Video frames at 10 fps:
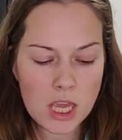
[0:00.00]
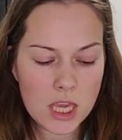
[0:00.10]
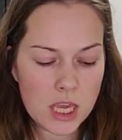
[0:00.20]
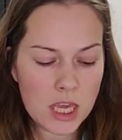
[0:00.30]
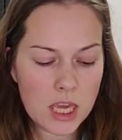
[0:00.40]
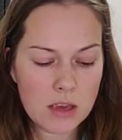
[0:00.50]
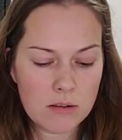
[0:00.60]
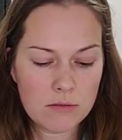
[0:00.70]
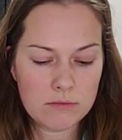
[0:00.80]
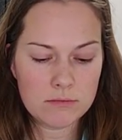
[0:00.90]
и
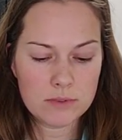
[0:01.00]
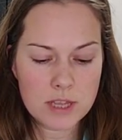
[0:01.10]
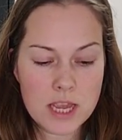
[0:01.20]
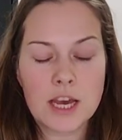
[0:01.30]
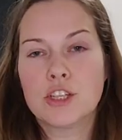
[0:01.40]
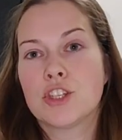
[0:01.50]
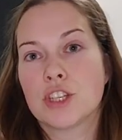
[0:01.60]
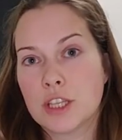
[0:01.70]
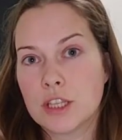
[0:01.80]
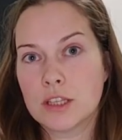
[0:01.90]

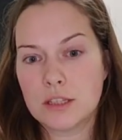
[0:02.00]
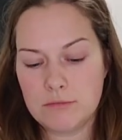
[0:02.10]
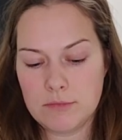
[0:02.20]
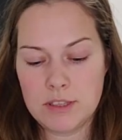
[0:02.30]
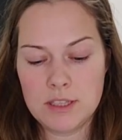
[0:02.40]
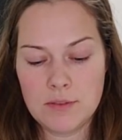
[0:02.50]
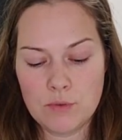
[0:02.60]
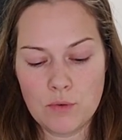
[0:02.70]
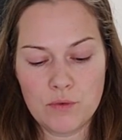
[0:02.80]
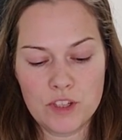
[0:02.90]
неожиданно из него
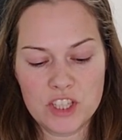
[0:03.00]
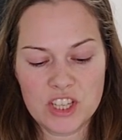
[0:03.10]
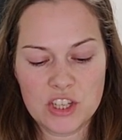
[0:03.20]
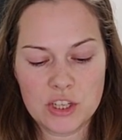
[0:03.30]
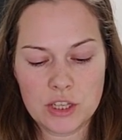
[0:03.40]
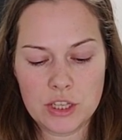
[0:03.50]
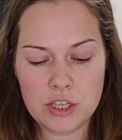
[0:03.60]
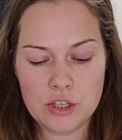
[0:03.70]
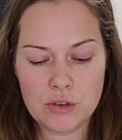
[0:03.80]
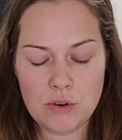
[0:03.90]
выскочила
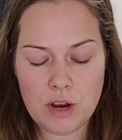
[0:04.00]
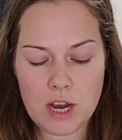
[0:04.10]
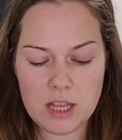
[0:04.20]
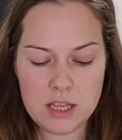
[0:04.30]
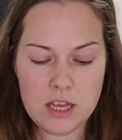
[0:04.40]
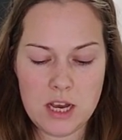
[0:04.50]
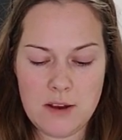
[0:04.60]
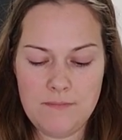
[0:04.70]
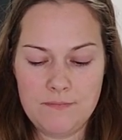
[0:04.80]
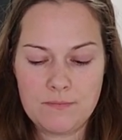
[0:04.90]
еще одна
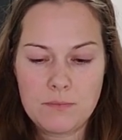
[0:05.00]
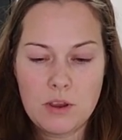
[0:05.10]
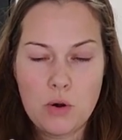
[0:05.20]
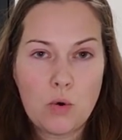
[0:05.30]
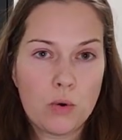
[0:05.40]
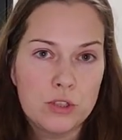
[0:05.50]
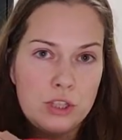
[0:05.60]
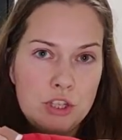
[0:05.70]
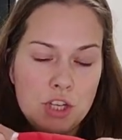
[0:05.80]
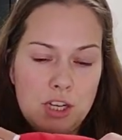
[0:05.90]

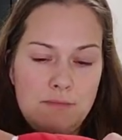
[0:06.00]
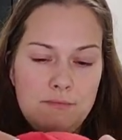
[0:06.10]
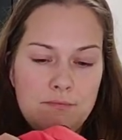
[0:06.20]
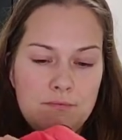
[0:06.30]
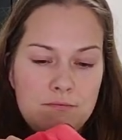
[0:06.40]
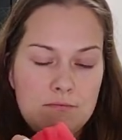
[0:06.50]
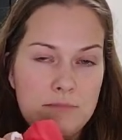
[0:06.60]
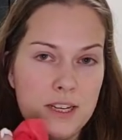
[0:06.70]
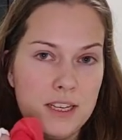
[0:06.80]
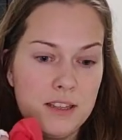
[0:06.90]
косточка,
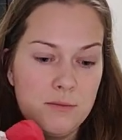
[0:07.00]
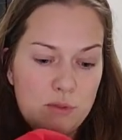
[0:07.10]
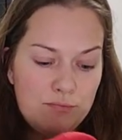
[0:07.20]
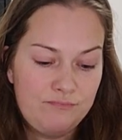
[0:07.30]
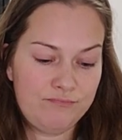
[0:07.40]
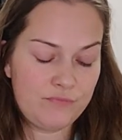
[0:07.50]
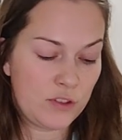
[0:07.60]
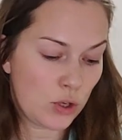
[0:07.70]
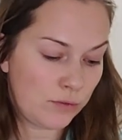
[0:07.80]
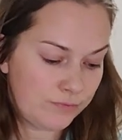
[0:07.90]
Поэтому
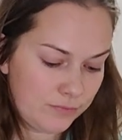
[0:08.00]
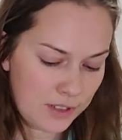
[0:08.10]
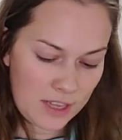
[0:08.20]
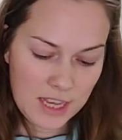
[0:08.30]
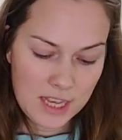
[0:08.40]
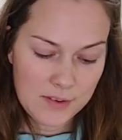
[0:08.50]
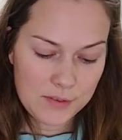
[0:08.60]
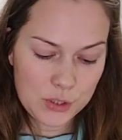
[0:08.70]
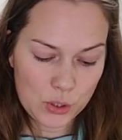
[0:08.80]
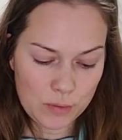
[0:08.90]
все.
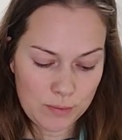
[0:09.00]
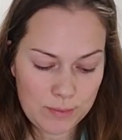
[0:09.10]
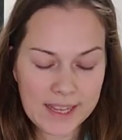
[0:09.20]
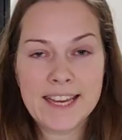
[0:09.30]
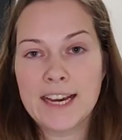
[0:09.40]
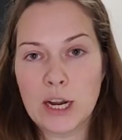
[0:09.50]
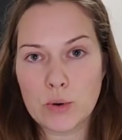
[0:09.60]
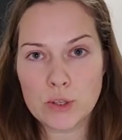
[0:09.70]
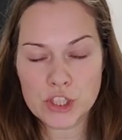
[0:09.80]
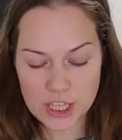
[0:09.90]
Все, мои
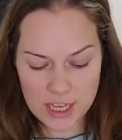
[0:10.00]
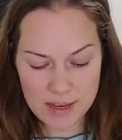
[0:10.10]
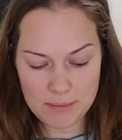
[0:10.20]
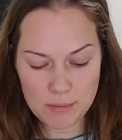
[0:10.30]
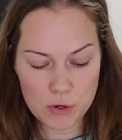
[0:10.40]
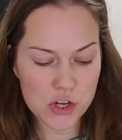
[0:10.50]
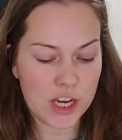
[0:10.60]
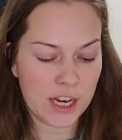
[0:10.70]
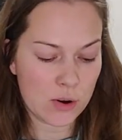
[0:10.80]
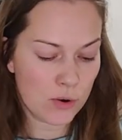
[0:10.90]
горошки, божья
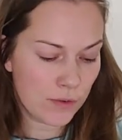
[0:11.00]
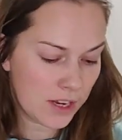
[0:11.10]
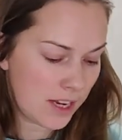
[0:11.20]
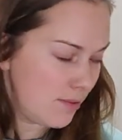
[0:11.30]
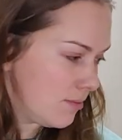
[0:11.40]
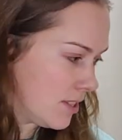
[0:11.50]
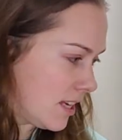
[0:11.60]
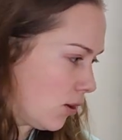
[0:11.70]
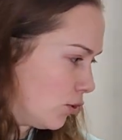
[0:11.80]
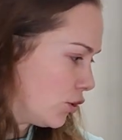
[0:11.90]
коровка
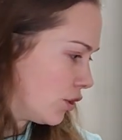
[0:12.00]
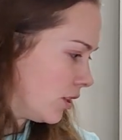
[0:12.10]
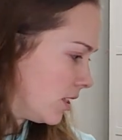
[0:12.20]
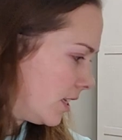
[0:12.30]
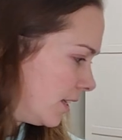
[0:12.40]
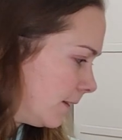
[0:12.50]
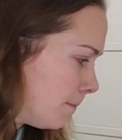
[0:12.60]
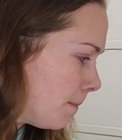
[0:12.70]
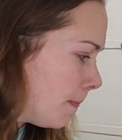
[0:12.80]
закончилась на этом.